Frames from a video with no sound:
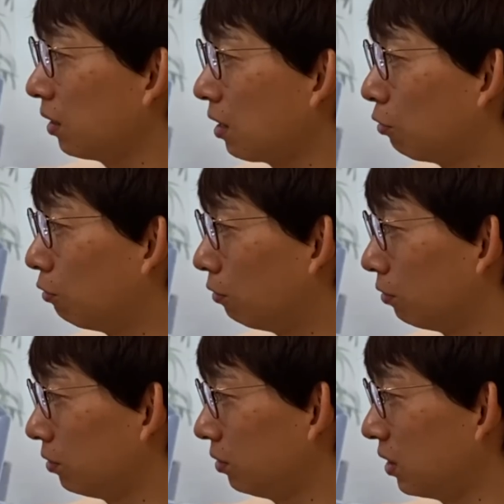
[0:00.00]
結
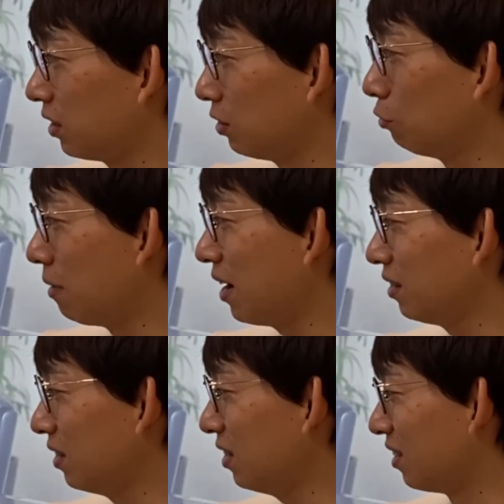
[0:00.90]
構敵を前
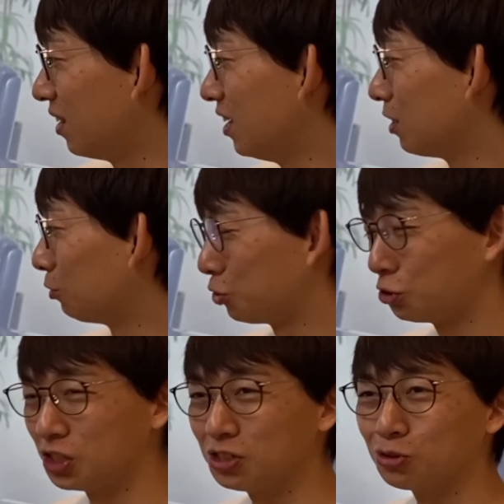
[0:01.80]
にこの
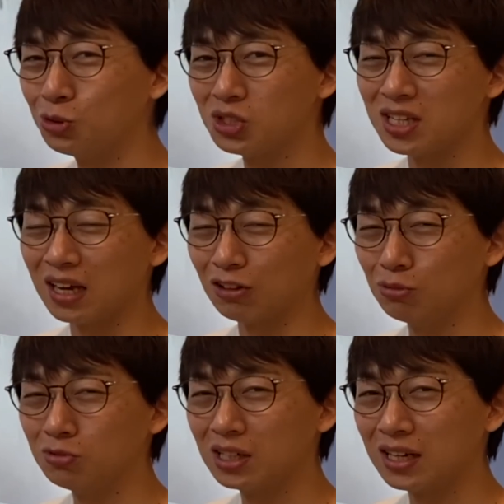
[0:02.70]
主人公陣営、
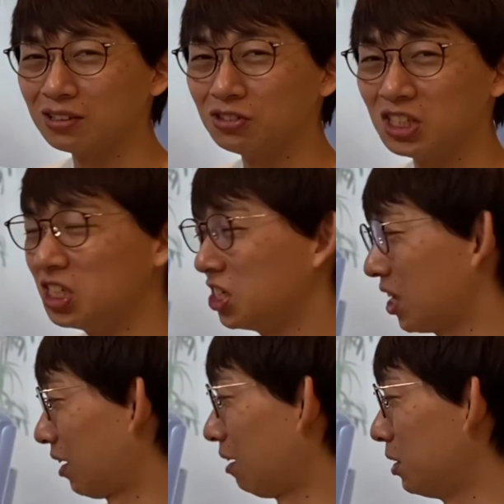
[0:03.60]
アトム玩具陣
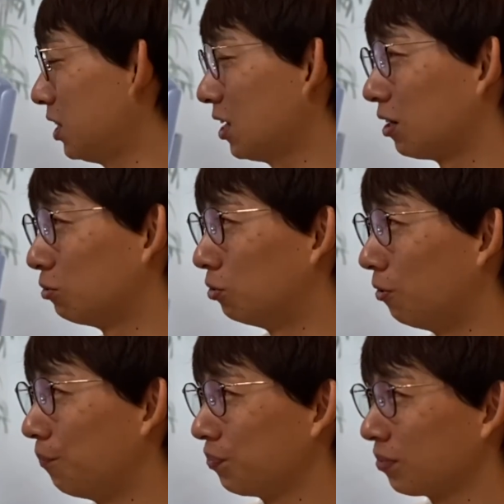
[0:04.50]
営がみんなが
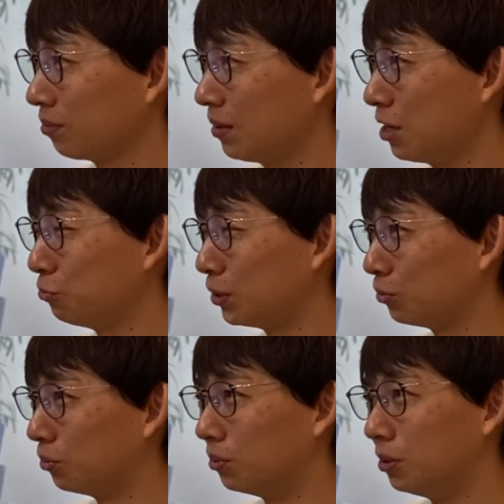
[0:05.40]
こう、那由他
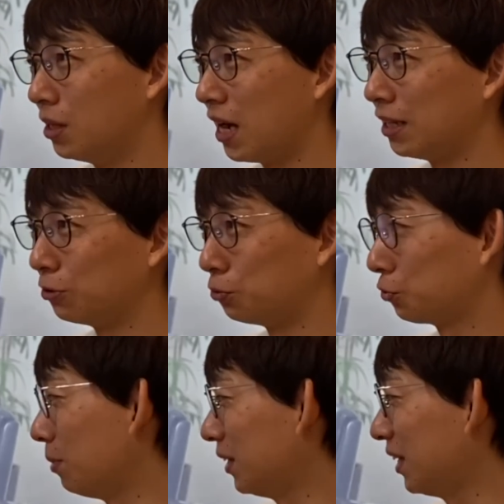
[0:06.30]
と隼人
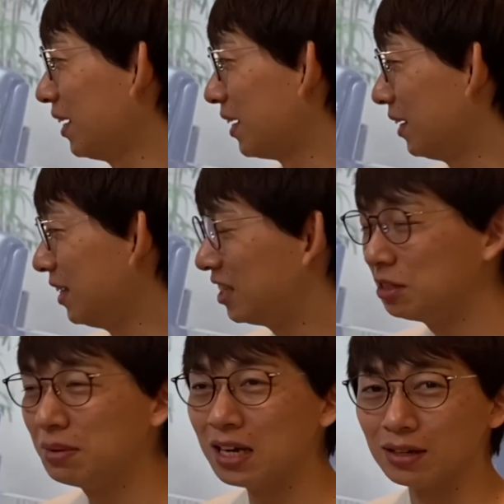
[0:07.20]
含めて
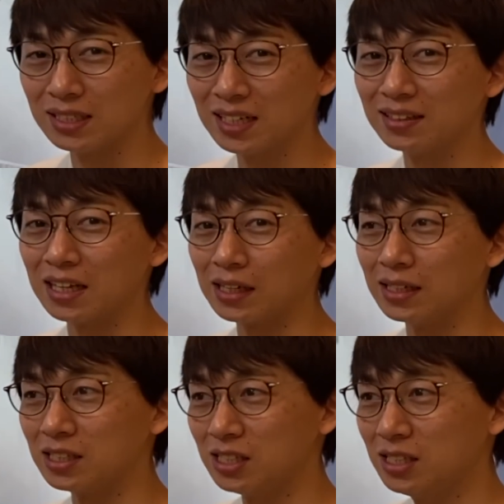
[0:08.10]
一枚岩になっていく
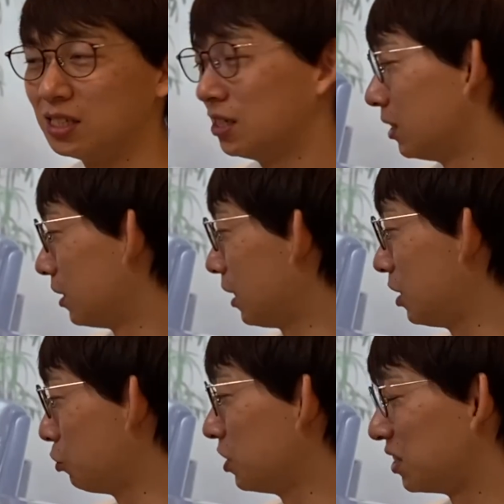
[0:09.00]
感じが、
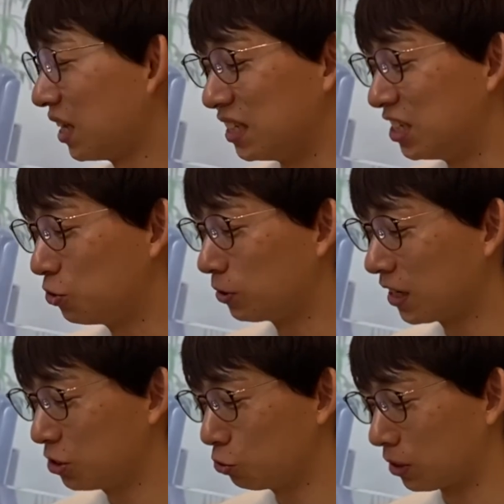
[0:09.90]
非常にザ・日曜
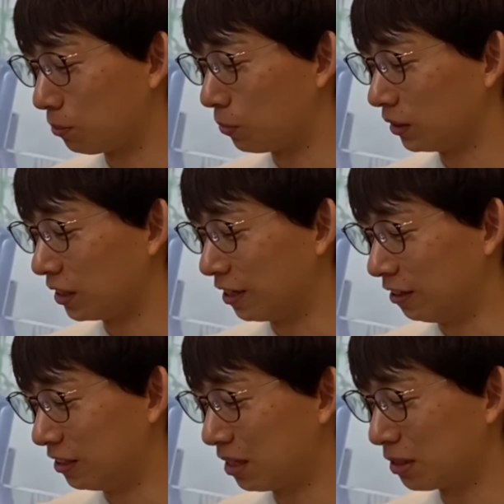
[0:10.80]
劇場感もあっ
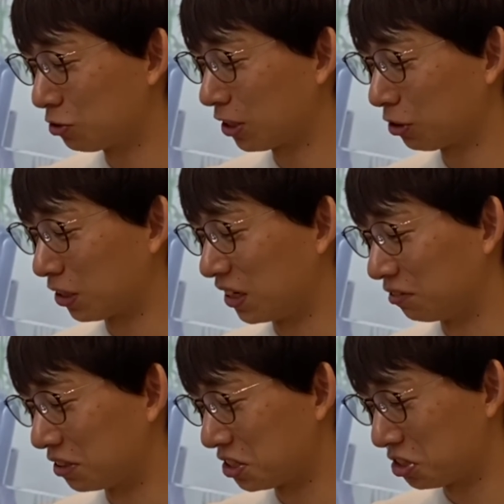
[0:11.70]
て、下町ロケット感があっ
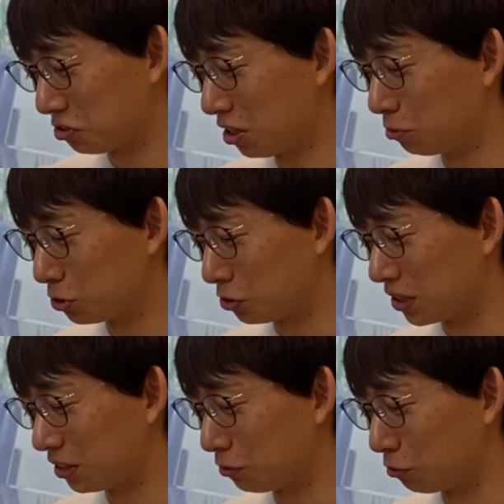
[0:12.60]
て、私としては面白い
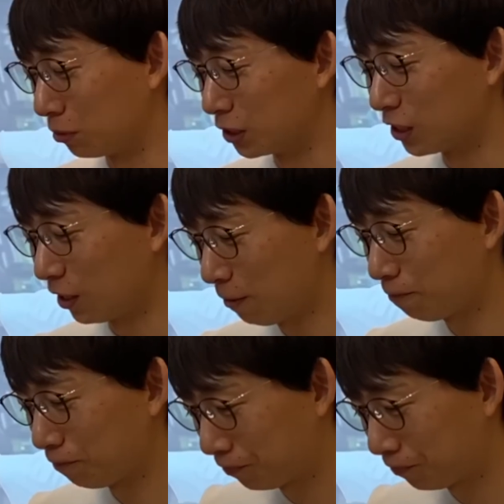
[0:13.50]
なというふうに思いましたね。